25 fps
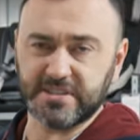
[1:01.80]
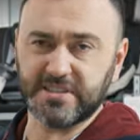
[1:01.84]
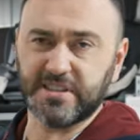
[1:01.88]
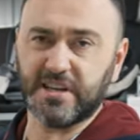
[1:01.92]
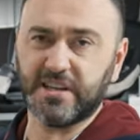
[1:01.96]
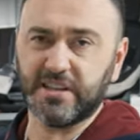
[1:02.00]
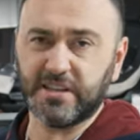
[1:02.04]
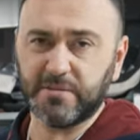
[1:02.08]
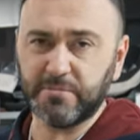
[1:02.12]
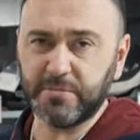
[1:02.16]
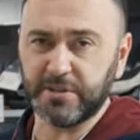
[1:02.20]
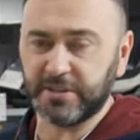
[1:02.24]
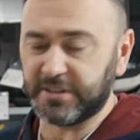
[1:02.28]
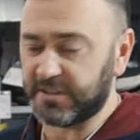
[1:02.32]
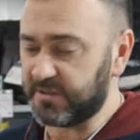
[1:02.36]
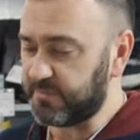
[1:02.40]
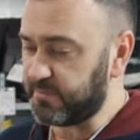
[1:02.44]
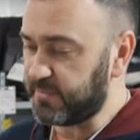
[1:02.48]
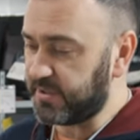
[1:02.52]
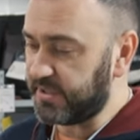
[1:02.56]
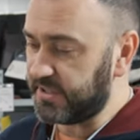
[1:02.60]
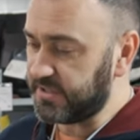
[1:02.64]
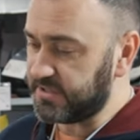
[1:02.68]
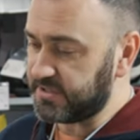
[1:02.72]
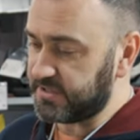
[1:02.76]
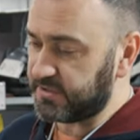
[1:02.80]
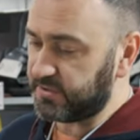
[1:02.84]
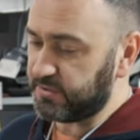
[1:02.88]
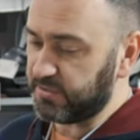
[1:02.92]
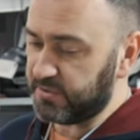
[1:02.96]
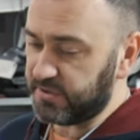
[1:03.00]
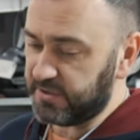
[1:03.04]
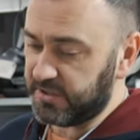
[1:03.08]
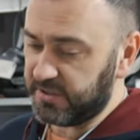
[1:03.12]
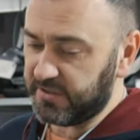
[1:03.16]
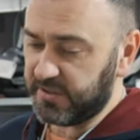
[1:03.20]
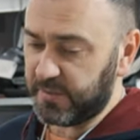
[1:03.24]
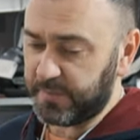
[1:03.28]
знал об этом бренде
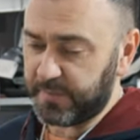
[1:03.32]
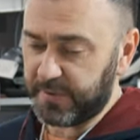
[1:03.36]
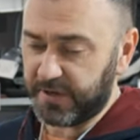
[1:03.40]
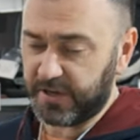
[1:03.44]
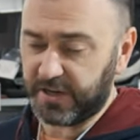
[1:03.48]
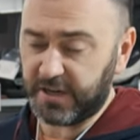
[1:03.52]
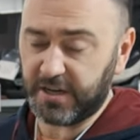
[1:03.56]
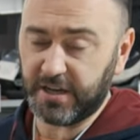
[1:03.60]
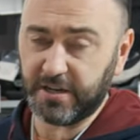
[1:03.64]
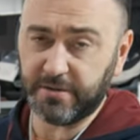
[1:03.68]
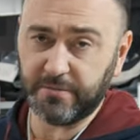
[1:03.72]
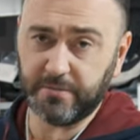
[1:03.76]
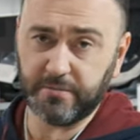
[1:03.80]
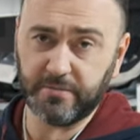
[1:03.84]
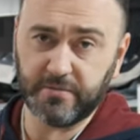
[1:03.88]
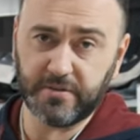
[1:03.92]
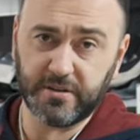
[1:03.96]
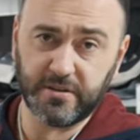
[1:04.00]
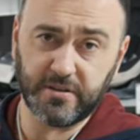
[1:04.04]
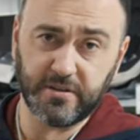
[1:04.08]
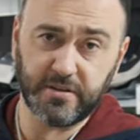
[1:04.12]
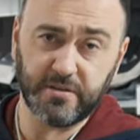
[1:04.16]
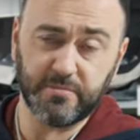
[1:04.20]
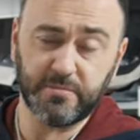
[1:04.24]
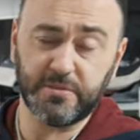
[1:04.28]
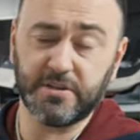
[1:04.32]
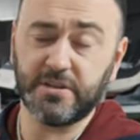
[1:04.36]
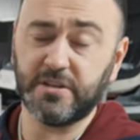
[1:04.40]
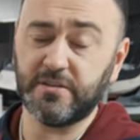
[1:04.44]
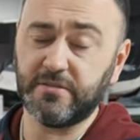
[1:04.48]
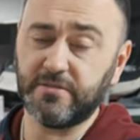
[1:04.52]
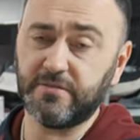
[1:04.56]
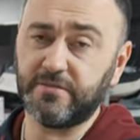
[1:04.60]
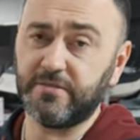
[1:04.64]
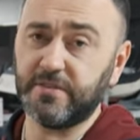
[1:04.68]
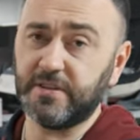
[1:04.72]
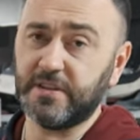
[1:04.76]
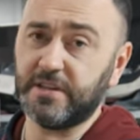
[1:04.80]
до этого, пока не, мы
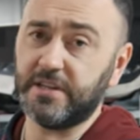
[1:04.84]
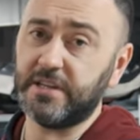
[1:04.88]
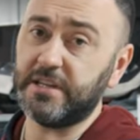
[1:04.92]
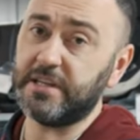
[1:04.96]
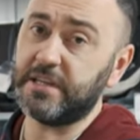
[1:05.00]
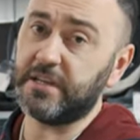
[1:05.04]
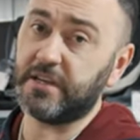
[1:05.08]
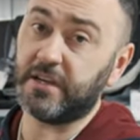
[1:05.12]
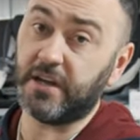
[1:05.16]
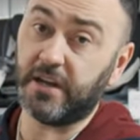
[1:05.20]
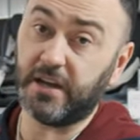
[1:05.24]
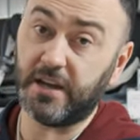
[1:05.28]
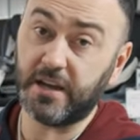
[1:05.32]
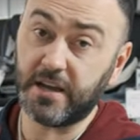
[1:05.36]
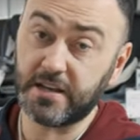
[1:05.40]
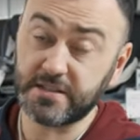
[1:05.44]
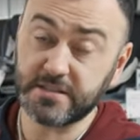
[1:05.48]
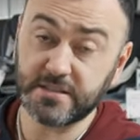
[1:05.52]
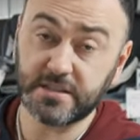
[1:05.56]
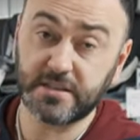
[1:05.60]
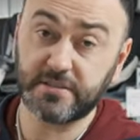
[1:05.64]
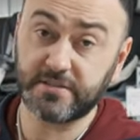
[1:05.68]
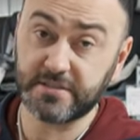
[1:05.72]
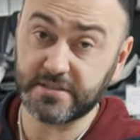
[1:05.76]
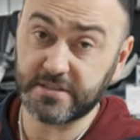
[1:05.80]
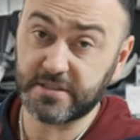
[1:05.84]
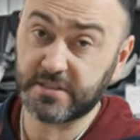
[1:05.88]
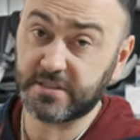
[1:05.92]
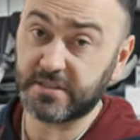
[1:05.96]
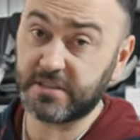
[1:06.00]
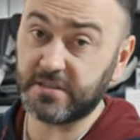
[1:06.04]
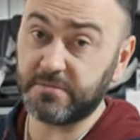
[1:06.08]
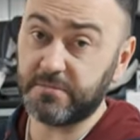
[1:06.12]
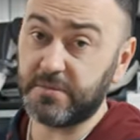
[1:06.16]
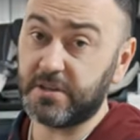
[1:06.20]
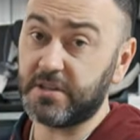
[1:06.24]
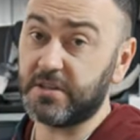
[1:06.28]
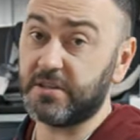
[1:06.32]
не ввели коляски в
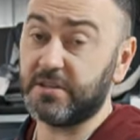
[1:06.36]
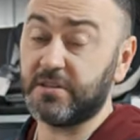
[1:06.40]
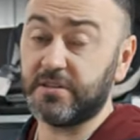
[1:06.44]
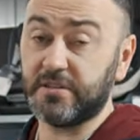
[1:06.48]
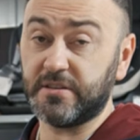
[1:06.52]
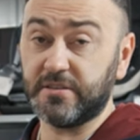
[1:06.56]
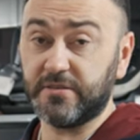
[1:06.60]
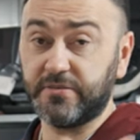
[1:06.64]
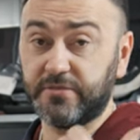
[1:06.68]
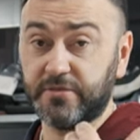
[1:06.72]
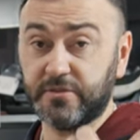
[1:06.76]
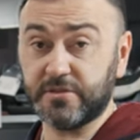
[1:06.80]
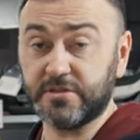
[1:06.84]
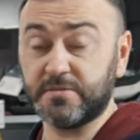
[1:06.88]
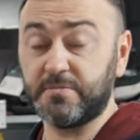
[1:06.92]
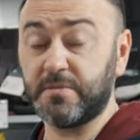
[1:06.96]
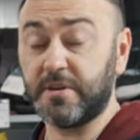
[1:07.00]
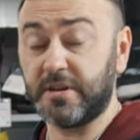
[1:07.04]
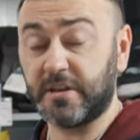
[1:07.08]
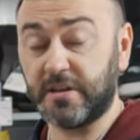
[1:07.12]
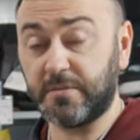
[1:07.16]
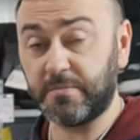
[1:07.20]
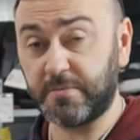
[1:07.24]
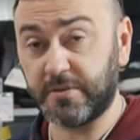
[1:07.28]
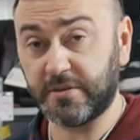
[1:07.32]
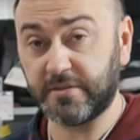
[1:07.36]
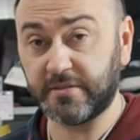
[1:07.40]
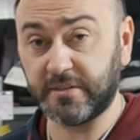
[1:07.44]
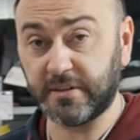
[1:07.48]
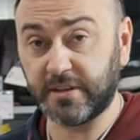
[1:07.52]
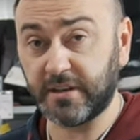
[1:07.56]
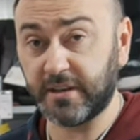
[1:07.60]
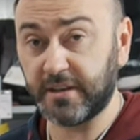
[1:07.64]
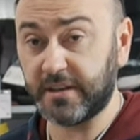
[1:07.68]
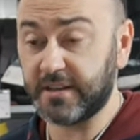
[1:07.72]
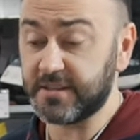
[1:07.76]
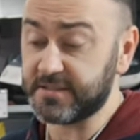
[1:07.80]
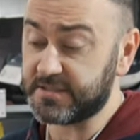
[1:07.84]
ассортимент э, First Buggy первой
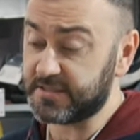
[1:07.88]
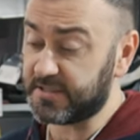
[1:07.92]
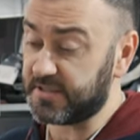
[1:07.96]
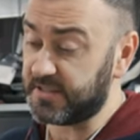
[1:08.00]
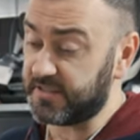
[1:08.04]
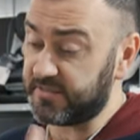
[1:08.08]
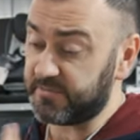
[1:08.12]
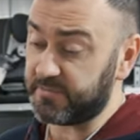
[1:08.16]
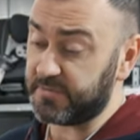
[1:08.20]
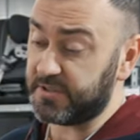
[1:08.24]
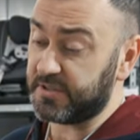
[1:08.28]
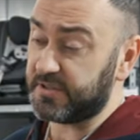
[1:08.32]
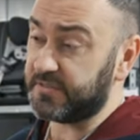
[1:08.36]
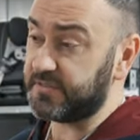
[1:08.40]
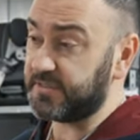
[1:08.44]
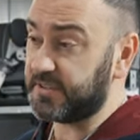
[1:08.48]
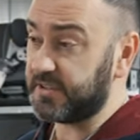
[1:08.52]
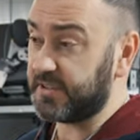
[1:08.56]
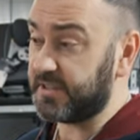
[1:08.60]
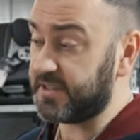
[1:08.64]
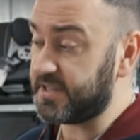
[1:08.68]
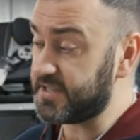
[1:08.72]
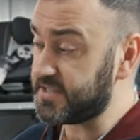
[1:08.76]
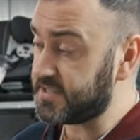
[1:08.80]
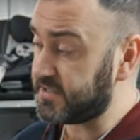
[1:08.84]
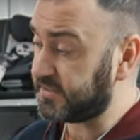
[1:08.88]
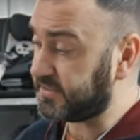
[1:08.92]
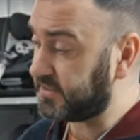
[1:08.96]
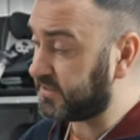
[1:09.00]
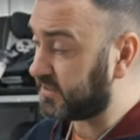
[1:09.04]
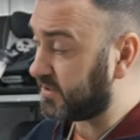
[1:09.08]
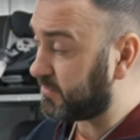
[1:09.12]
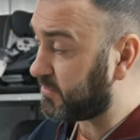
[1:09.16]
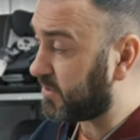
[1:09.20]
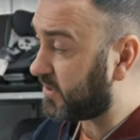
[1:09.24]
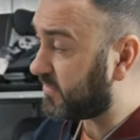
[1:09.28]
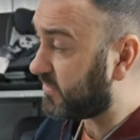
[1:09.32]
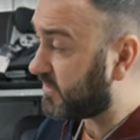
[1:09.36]
коляски, и в мир автокресел не
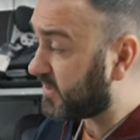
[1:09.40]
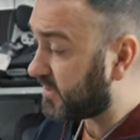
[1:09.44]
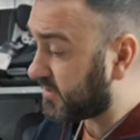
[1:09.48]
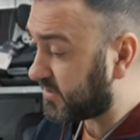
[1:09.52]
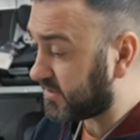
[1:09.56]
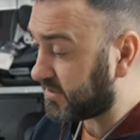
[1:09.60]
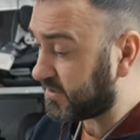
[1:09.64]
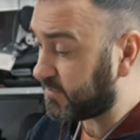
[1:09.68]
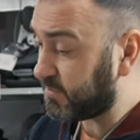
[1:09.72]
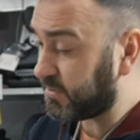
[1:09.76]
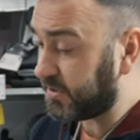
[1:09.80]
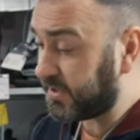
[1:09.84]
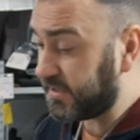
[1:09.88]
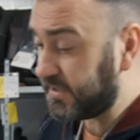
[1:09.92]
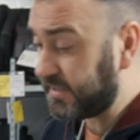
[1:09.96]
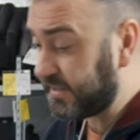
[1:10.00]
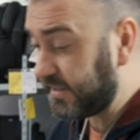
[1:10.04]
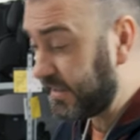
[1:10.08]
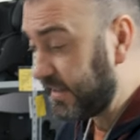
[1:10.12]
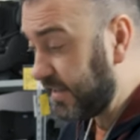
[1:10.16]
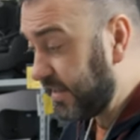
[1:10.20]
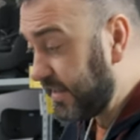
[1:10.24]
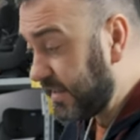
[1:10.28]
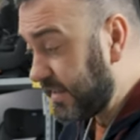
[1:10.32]
добавили этот бренд.